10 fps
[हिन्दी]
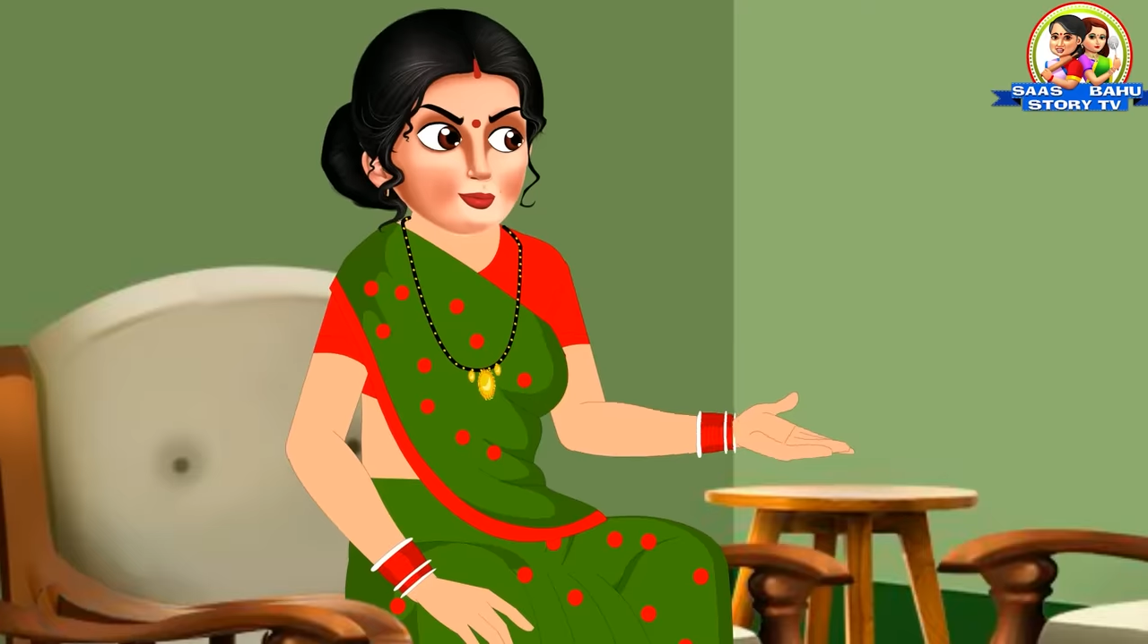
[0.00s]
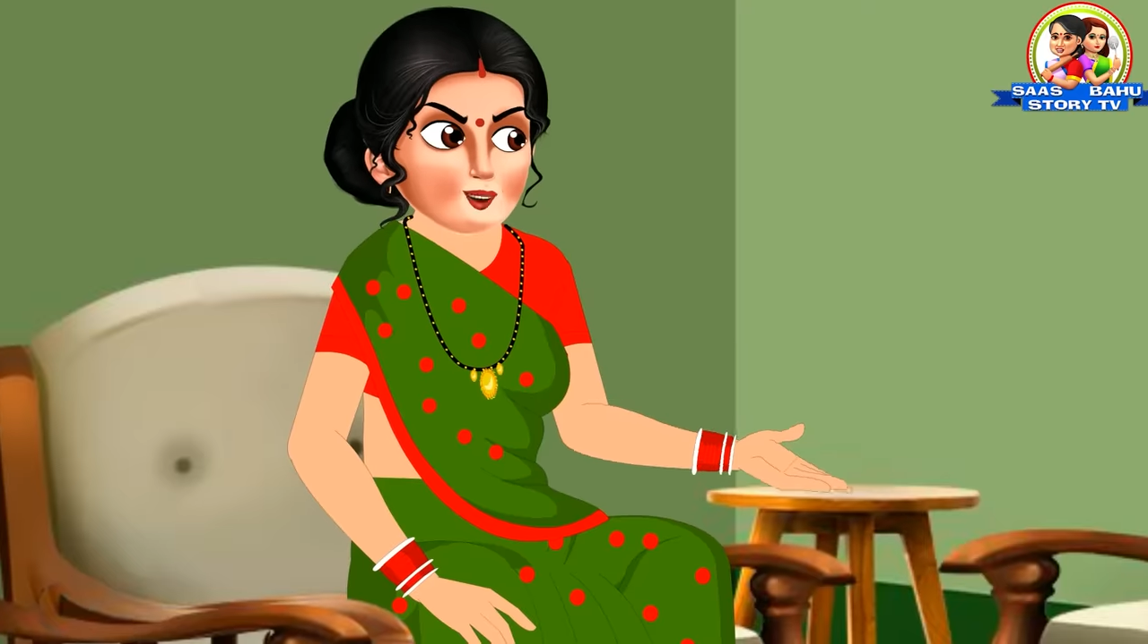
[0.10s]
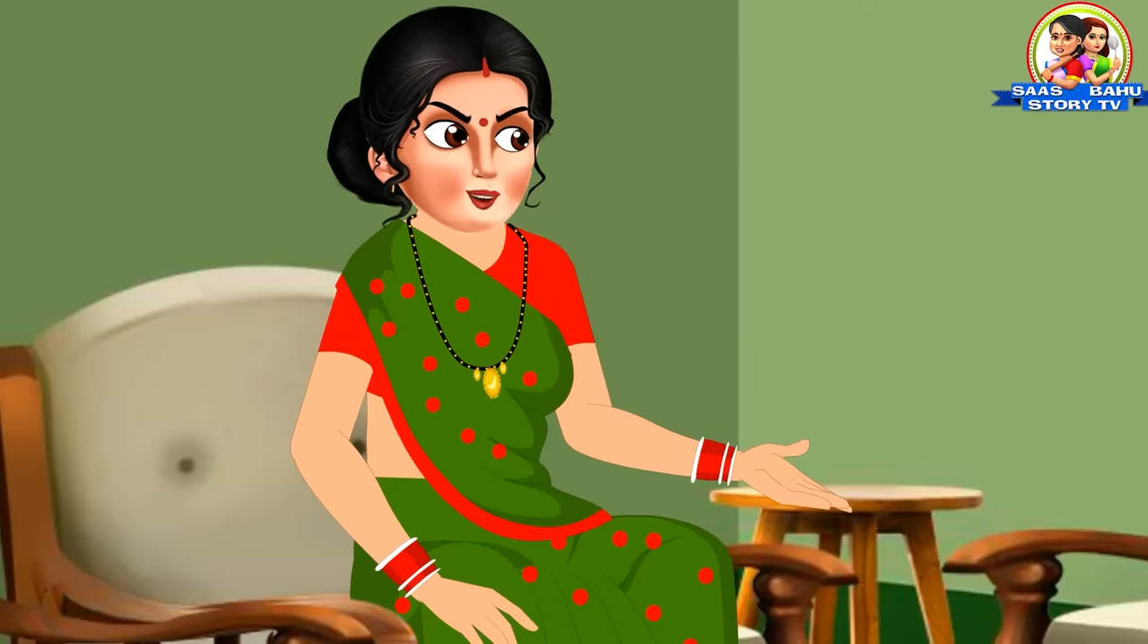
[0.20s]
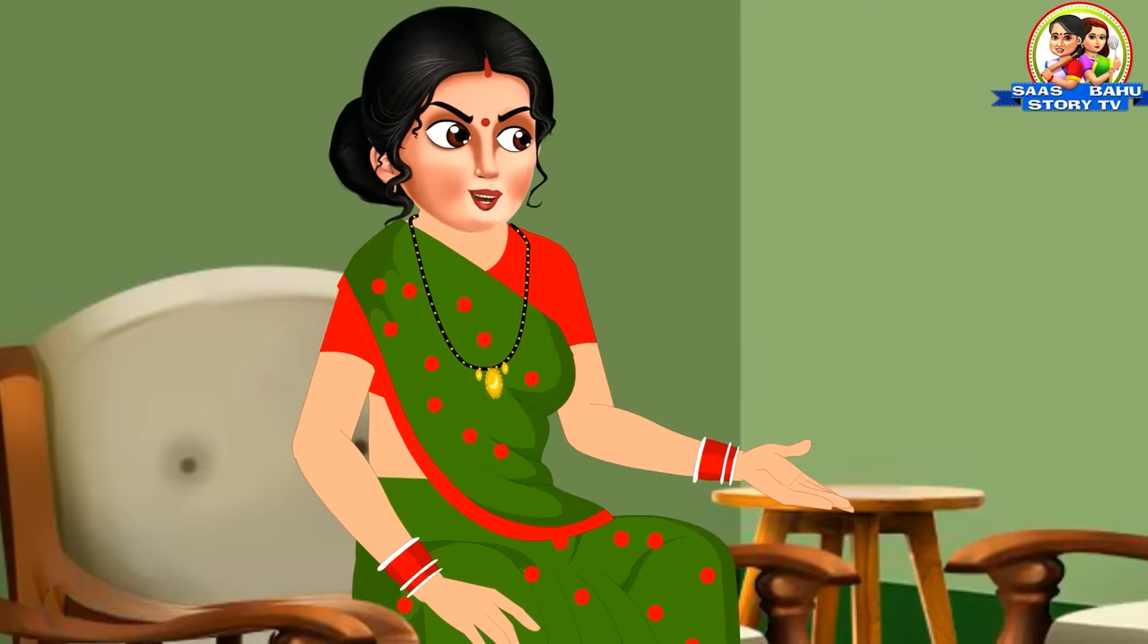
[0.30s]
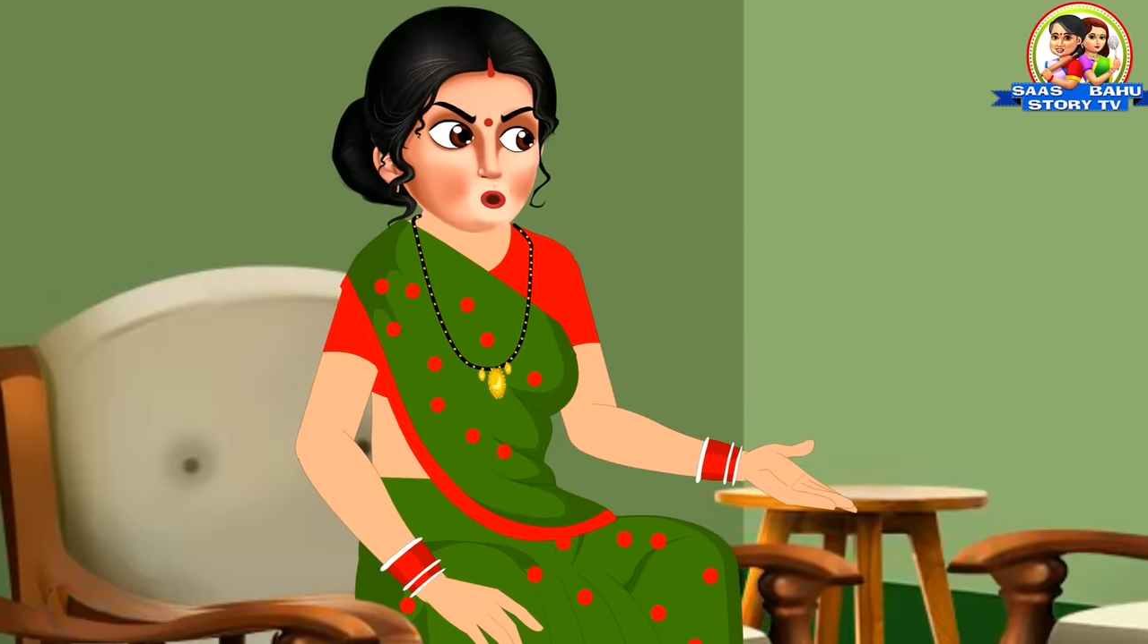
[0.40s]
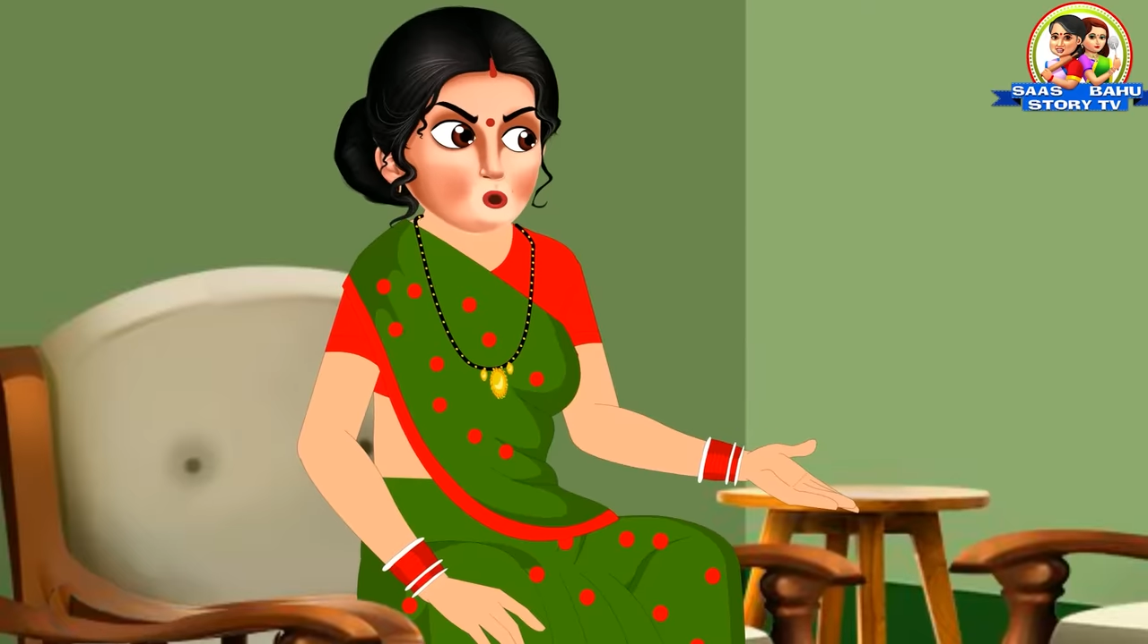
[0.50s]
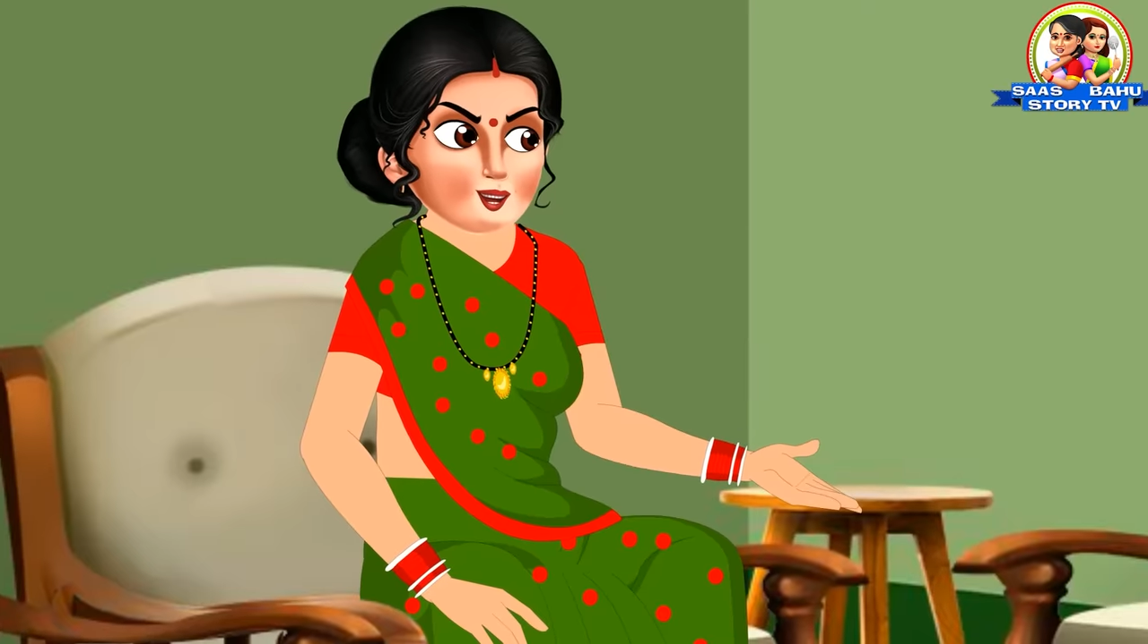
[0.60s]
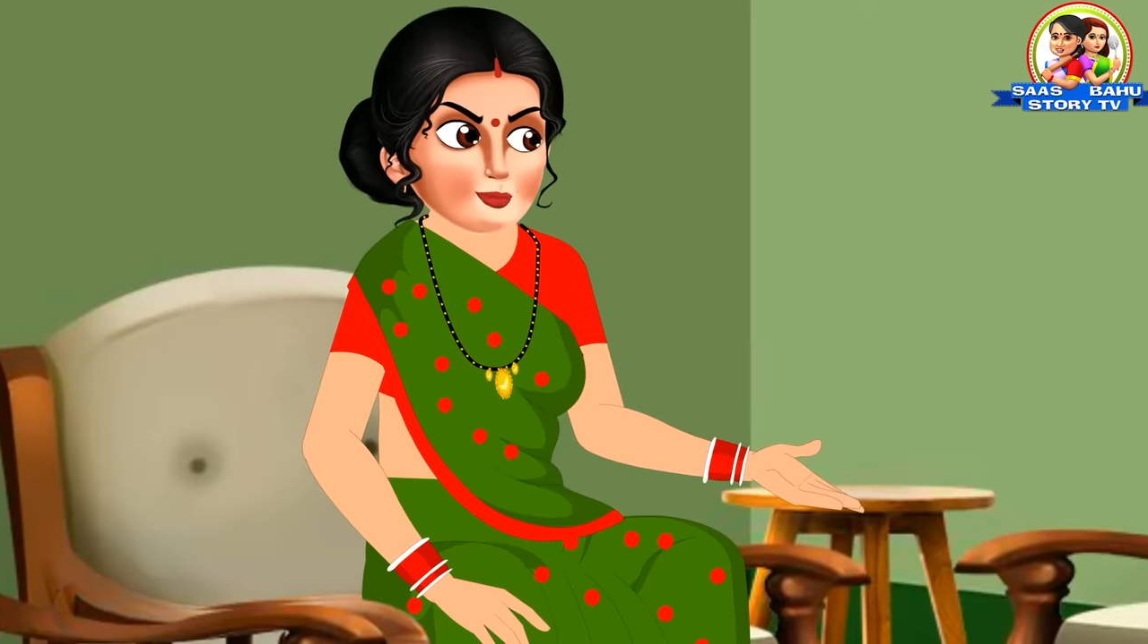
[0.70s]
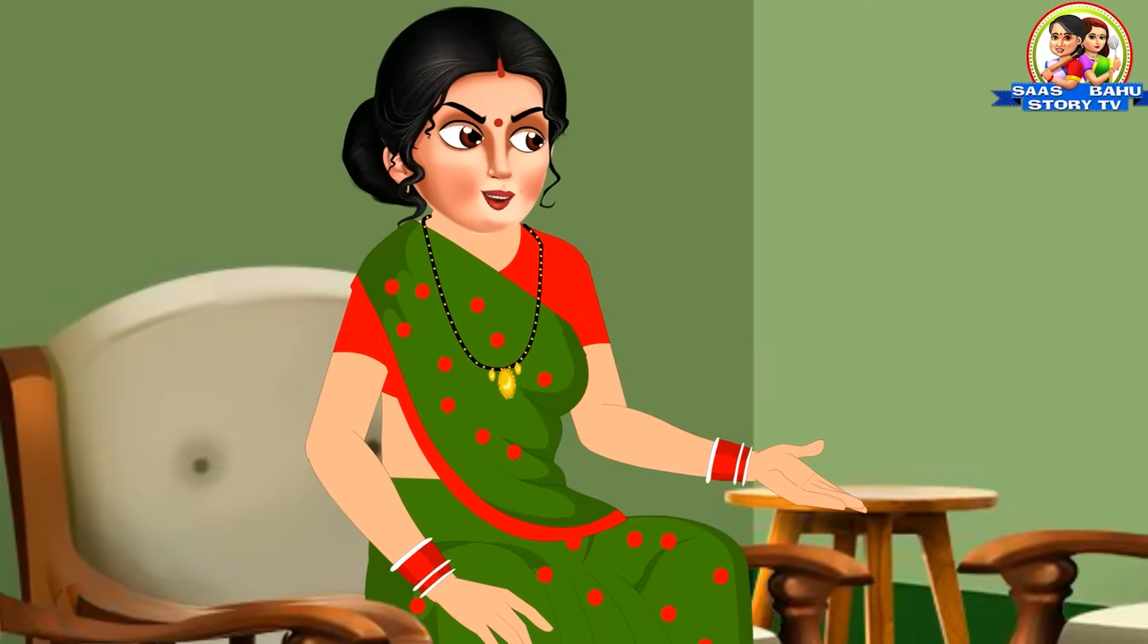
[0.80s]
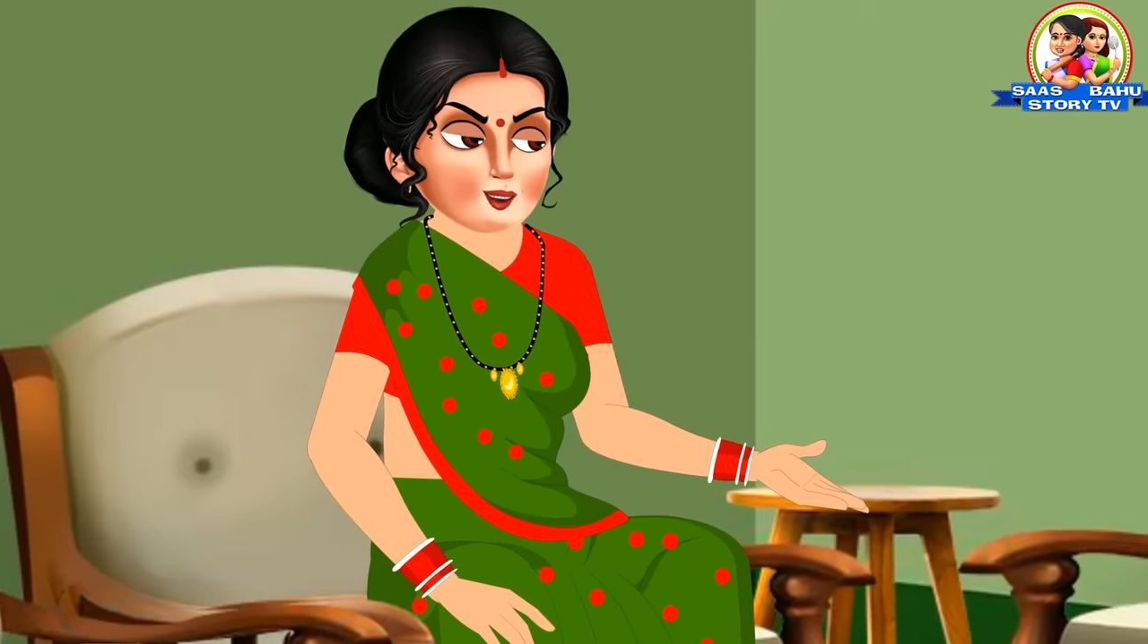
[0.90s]
हाँ हाँ
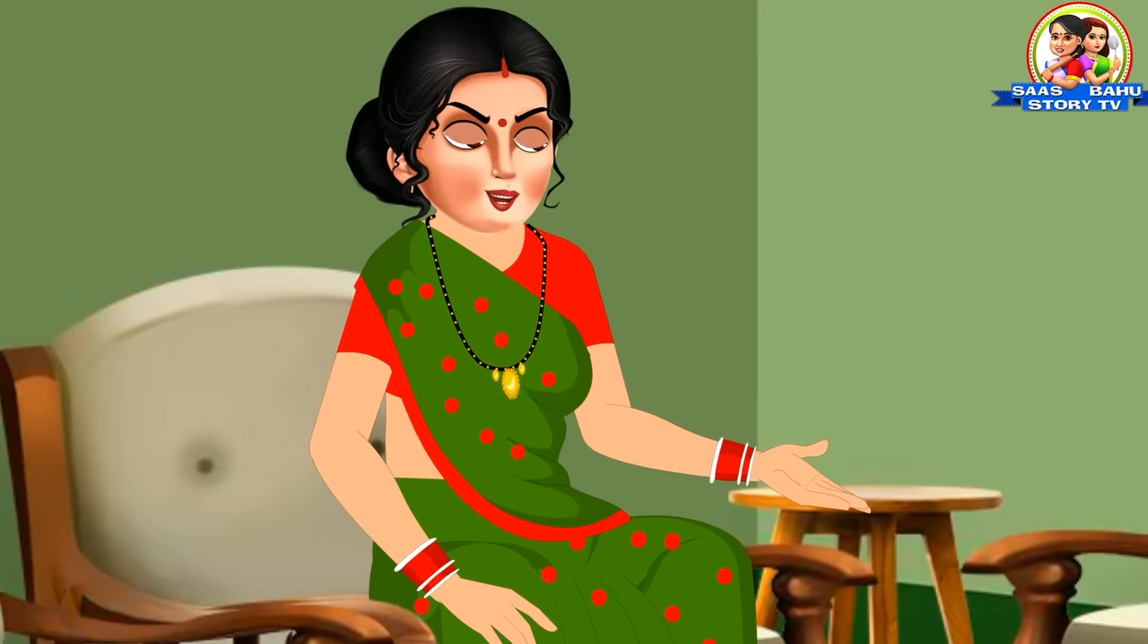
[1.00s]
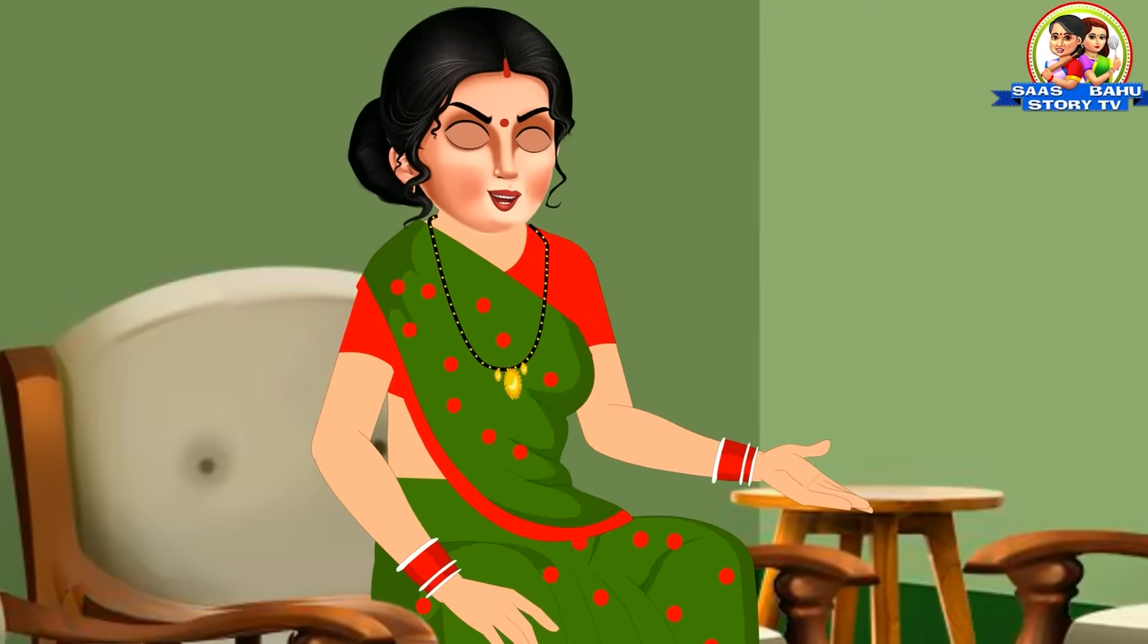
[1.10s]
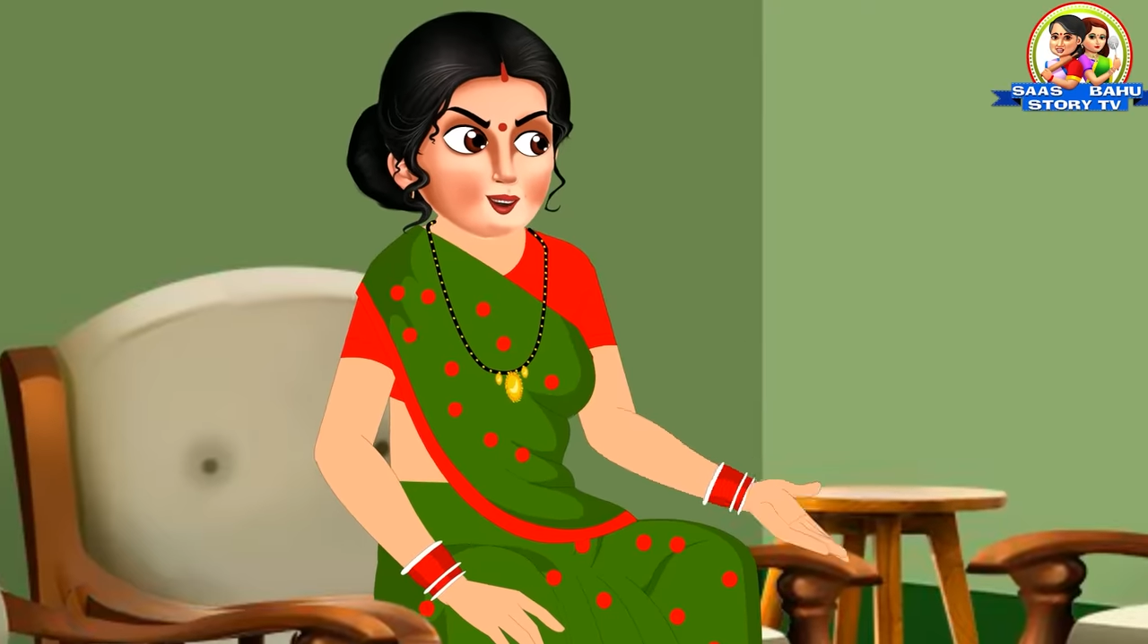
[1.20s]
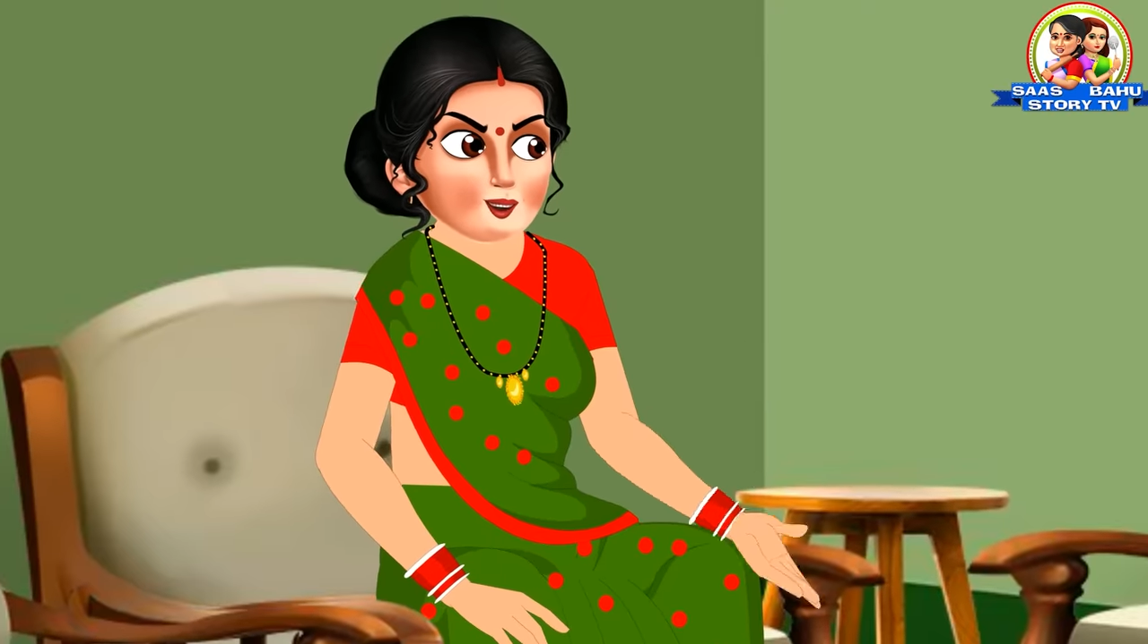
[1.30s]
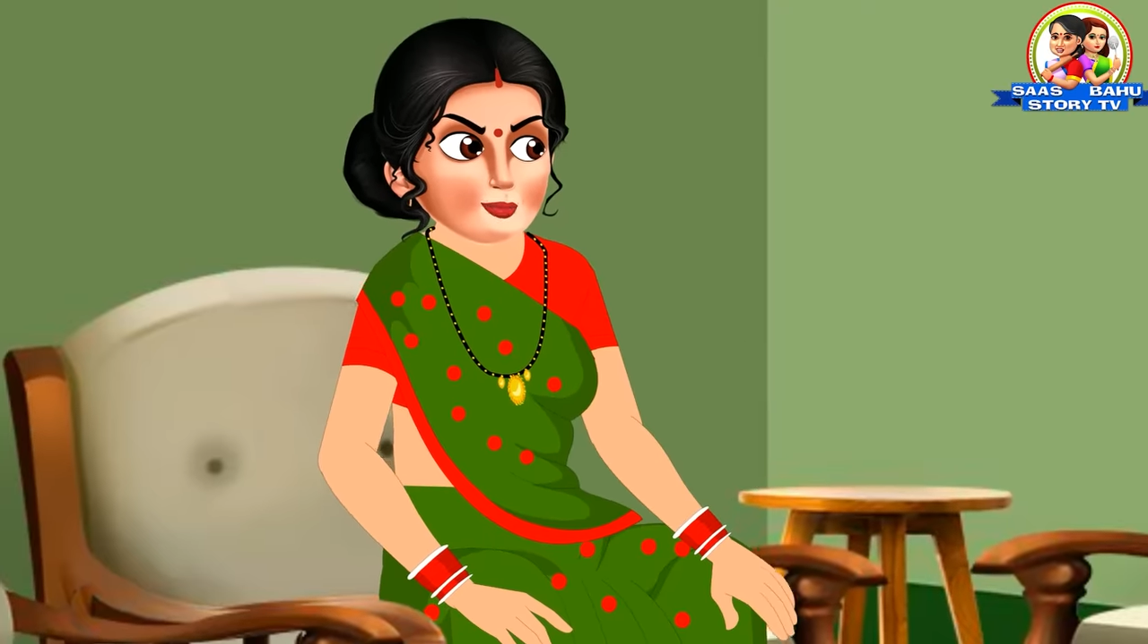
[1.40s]
ठीक है ठीक है